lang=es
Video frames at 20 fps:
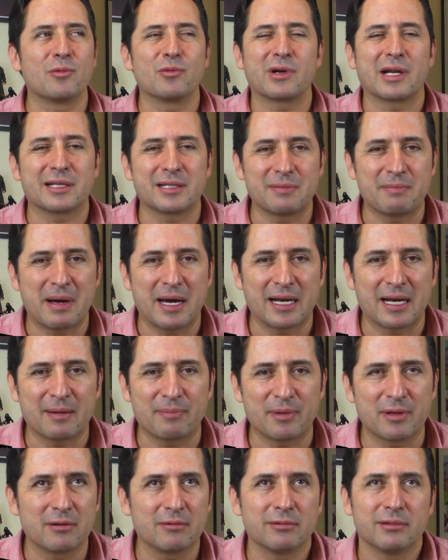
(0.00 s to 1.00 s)
como una
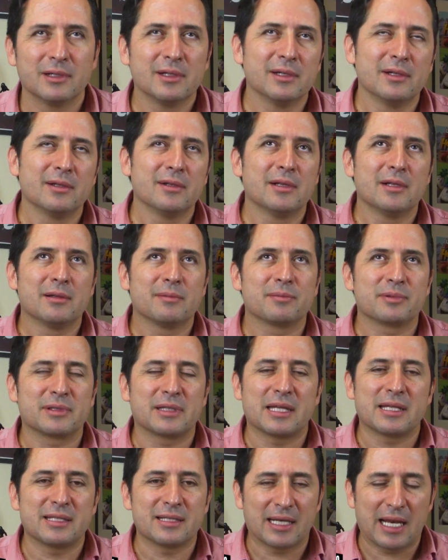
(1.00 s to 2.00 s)
semana, pero
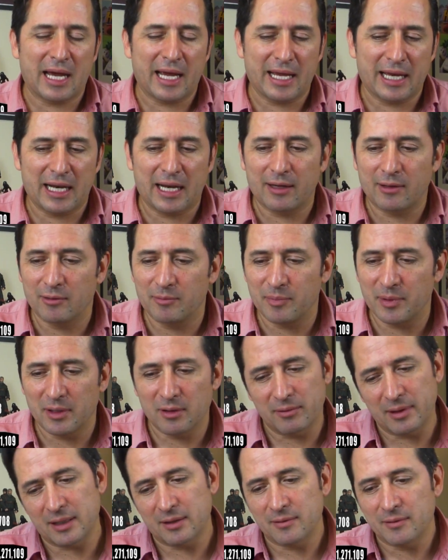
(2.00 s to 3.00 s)
pues le dicen la era, ¿no?
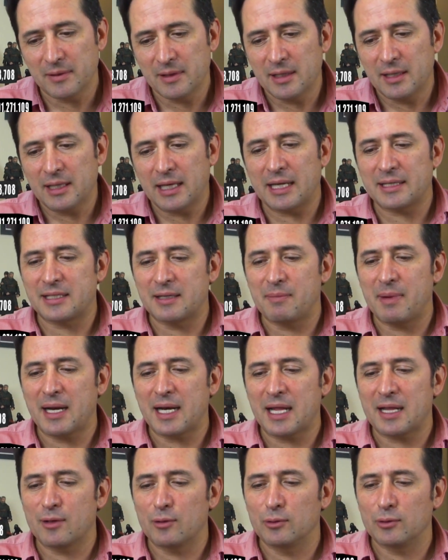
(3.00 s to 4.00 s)
Pero bueno, la
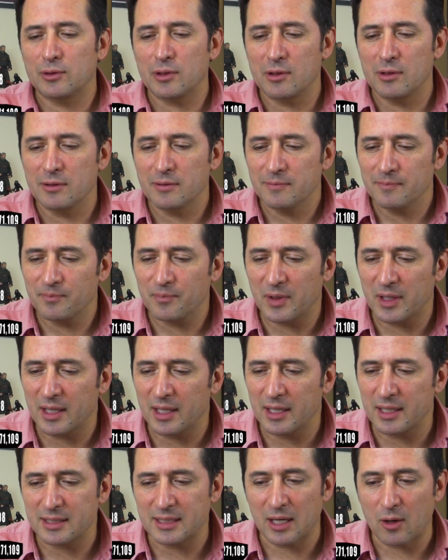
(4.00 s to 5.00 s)
semana de Ultron,
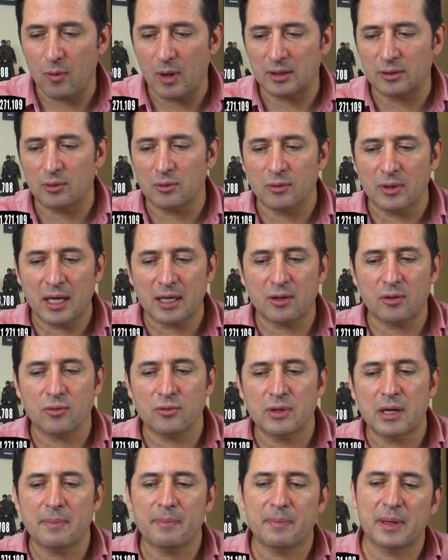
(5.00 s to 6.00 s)
¿verdad? Está en cuarto lugar
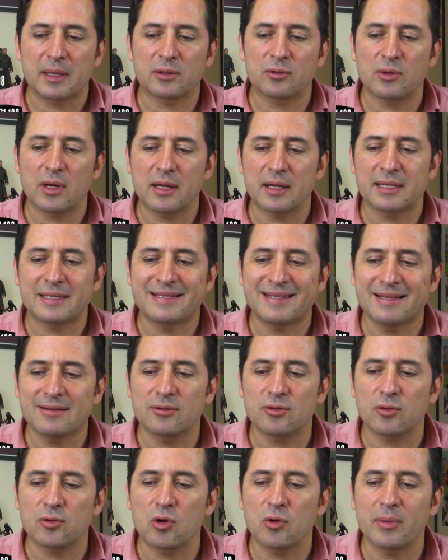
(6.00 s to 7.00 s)
con una apertura de
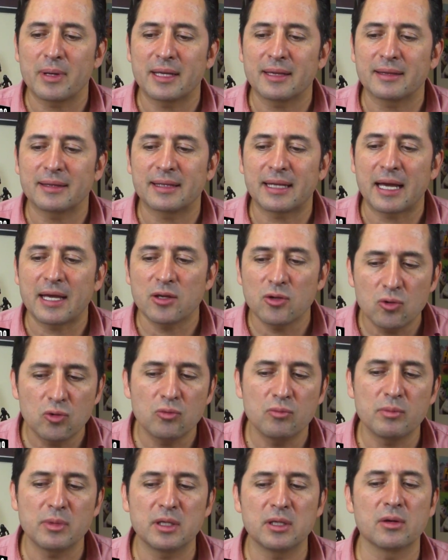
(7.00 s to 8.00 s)

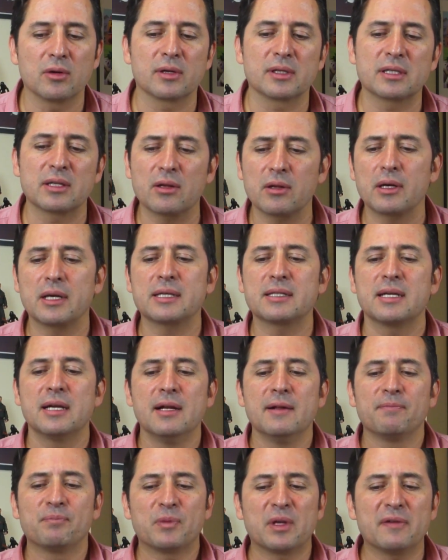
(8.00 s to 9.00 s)
191 millones de dólares.
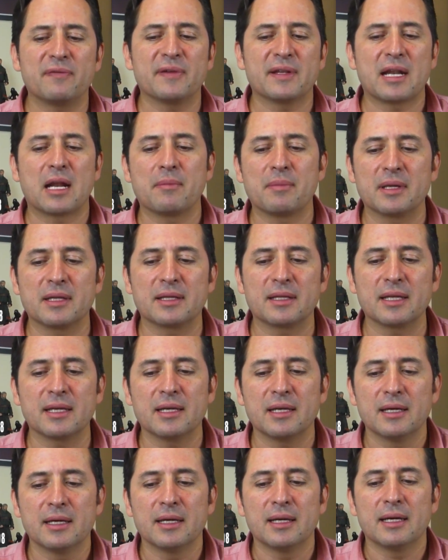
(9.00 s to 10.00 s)
Y
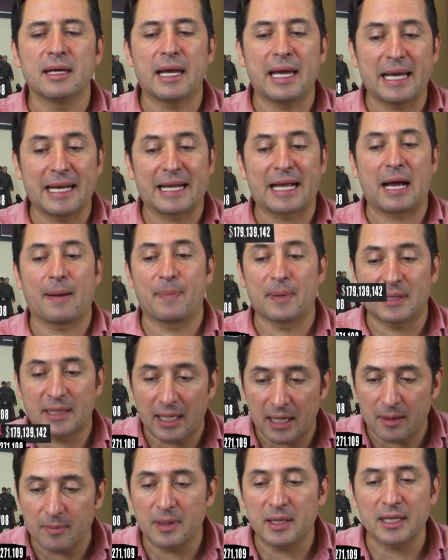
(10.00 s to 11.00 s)
finalmente, el
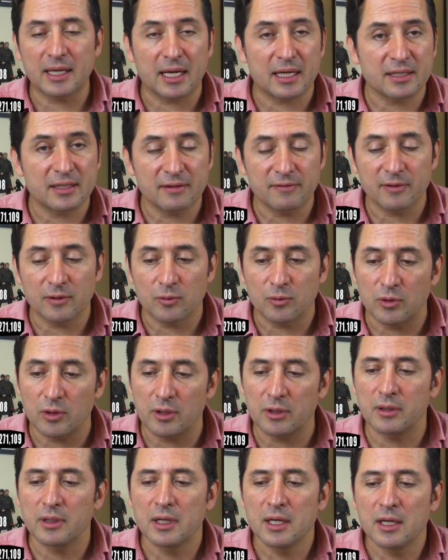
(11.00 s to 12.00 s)
Capitán América Civil
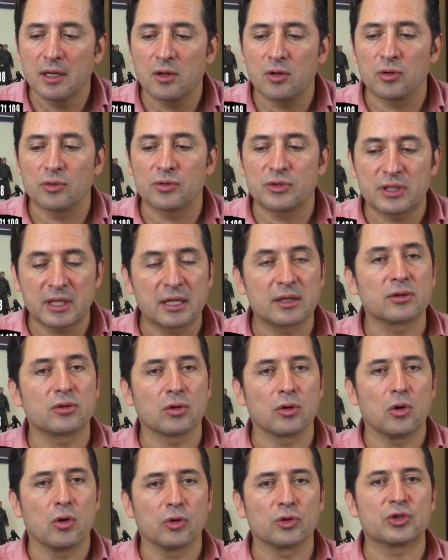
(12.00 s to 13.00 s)
War con
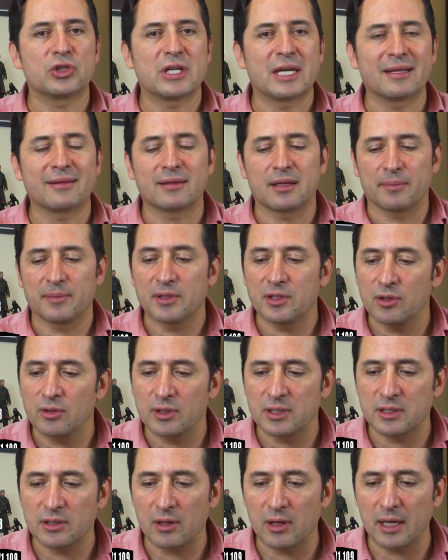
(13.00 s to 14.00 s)
180
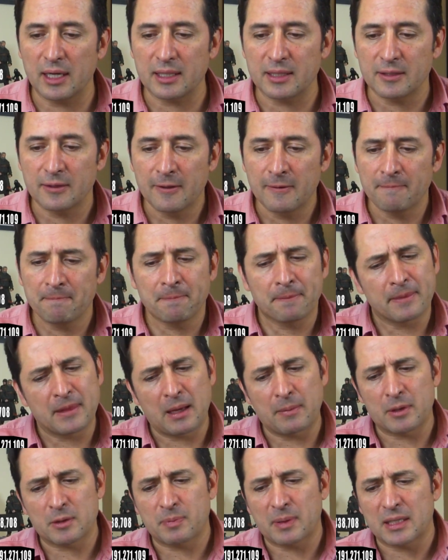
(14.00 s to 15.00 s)
millones de dólares.
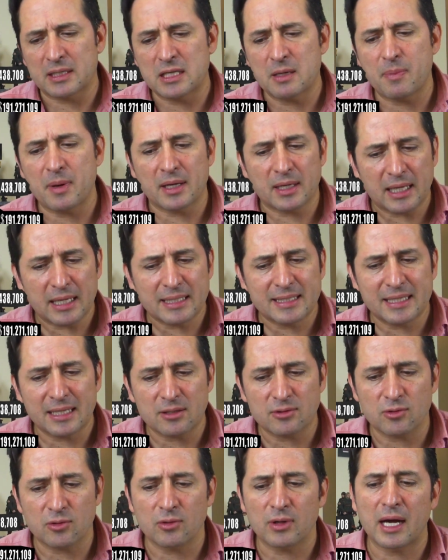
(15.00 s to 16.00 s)
Nada más para que sepan, en
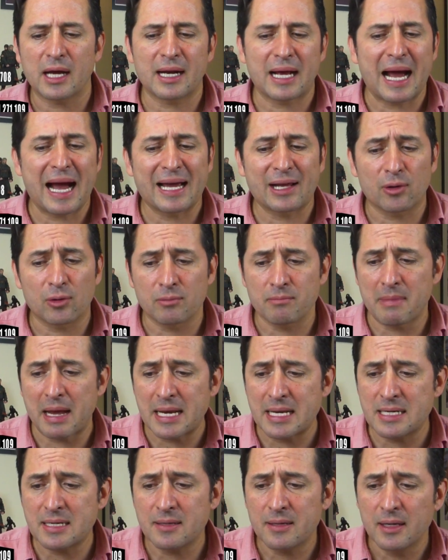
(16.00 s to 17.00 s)
sexto lugar Iron
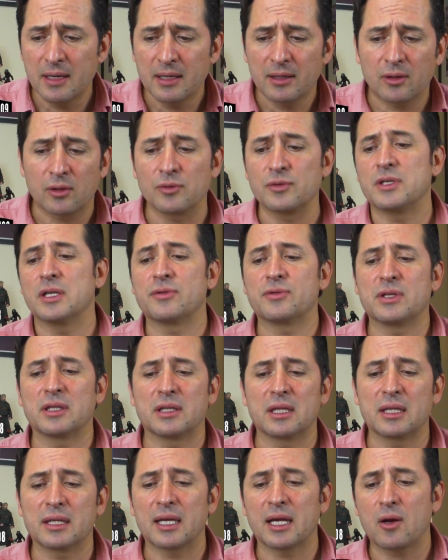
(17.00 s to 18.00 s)
Man con
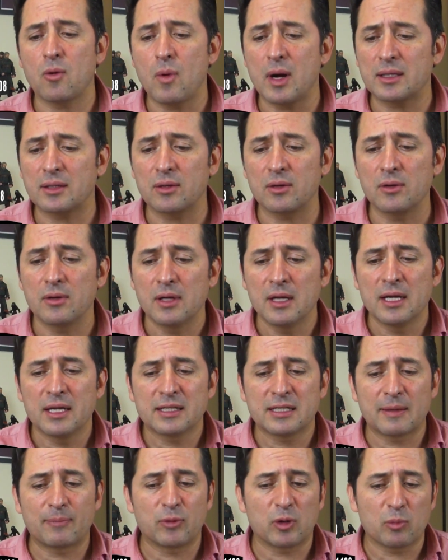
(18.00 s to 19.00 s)
174,
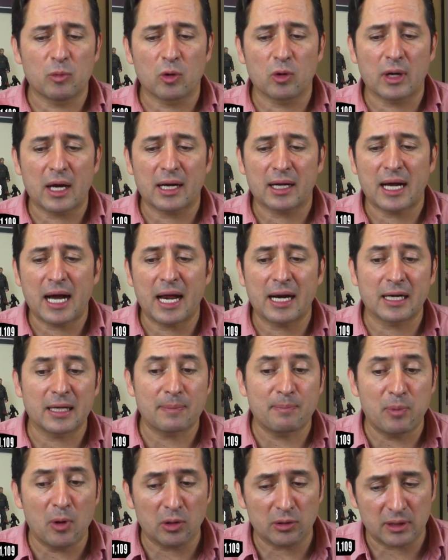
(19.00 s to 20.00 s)
séptimo lugar
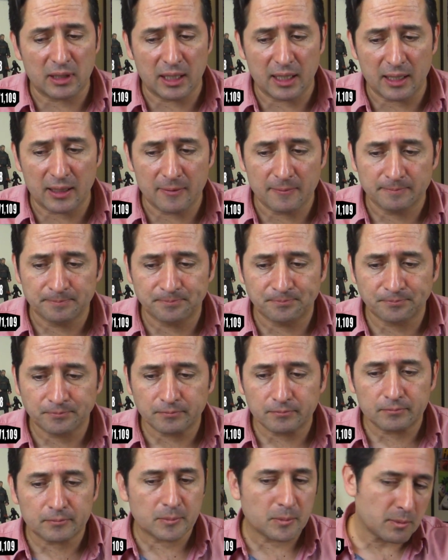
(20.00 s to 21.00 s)
Harry Potter,
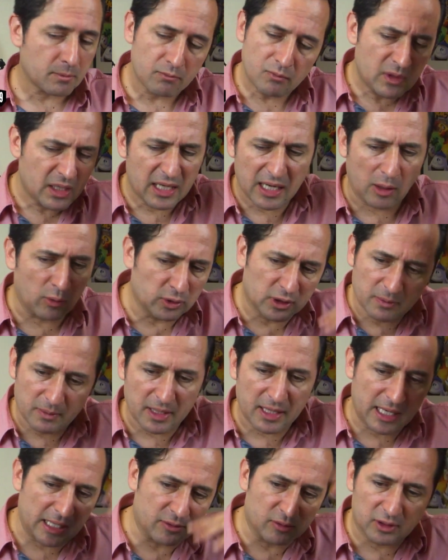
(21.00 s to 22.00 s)
la
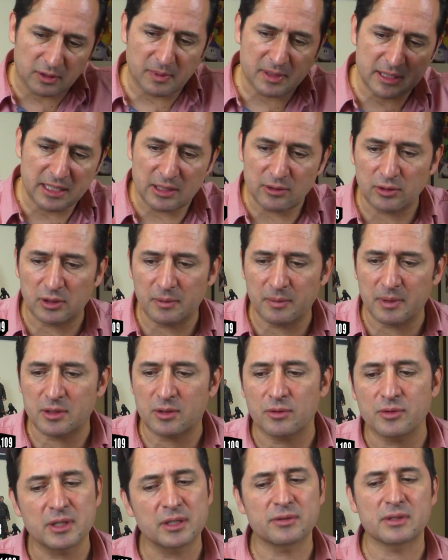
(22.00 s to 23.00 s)
última de las últimas de las últimas
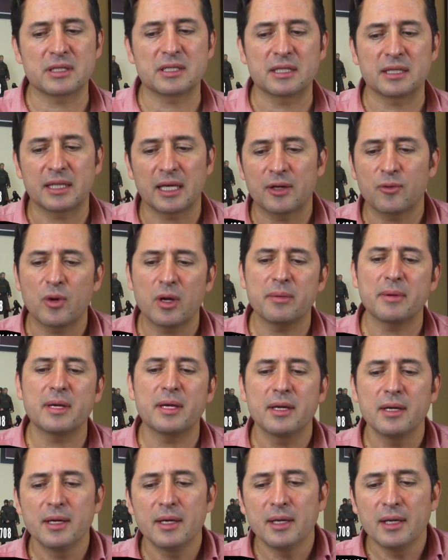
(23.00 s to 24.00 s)
con 169.